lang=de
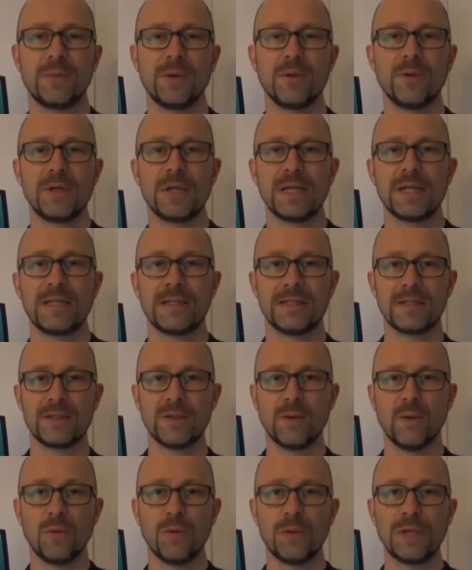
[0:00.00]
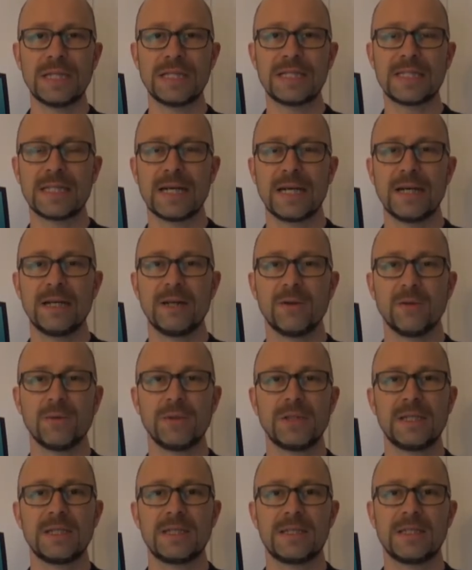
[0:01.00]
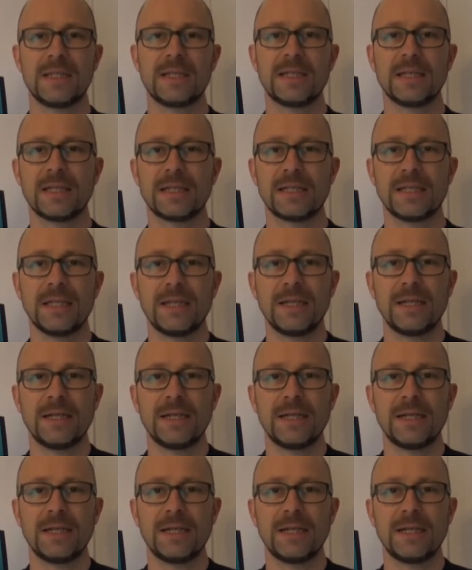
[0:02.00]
Bouldern ist ohne Seil ungesichert